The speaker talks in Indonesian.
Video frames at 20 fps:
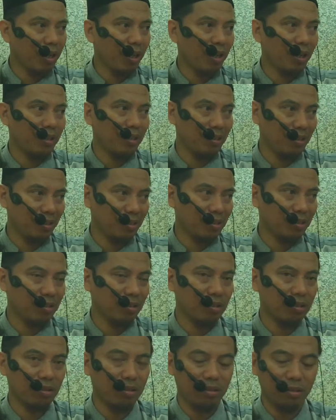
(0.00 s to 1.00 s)
hadis
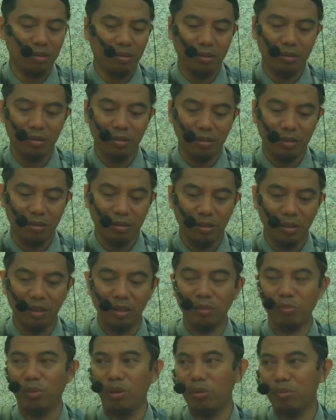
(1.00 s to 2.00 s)

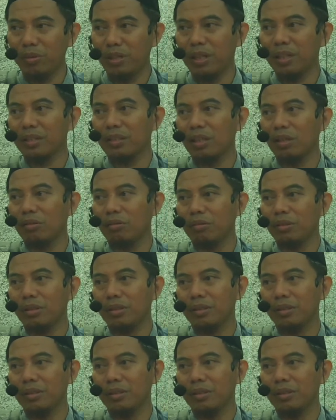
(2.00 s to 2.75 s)
yang belum dia ketahui